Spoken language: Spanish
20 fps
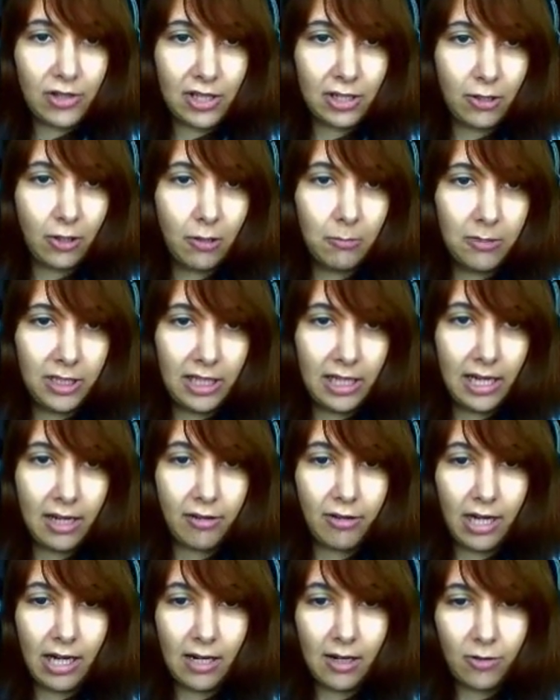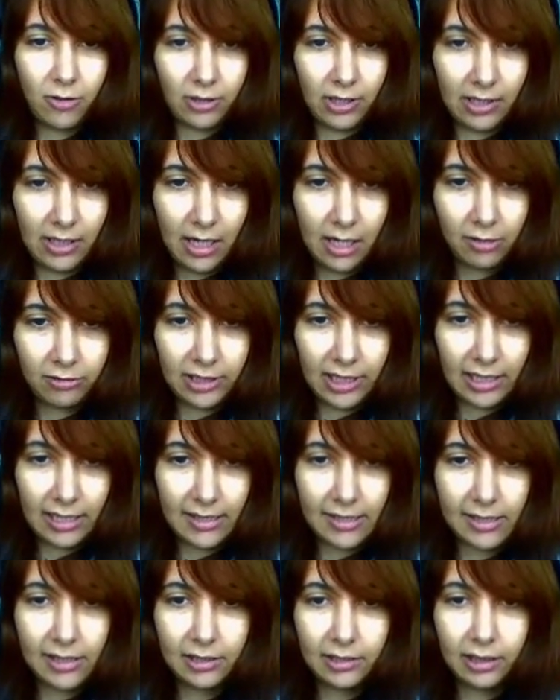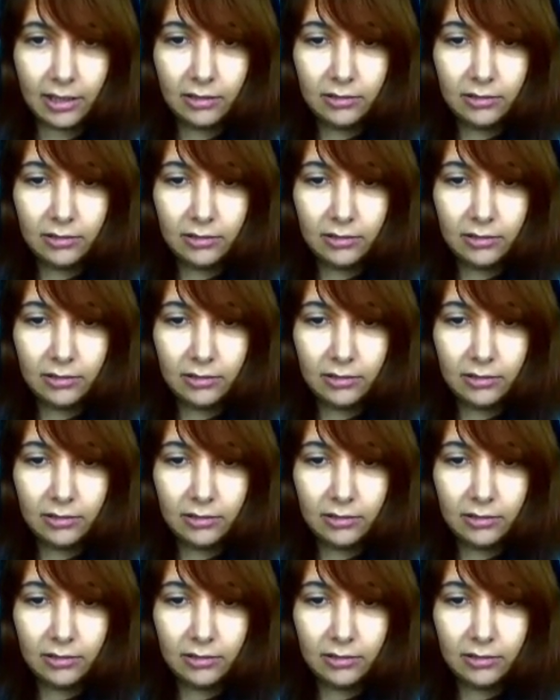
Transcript: si Colmir ahora a, a la otra casita.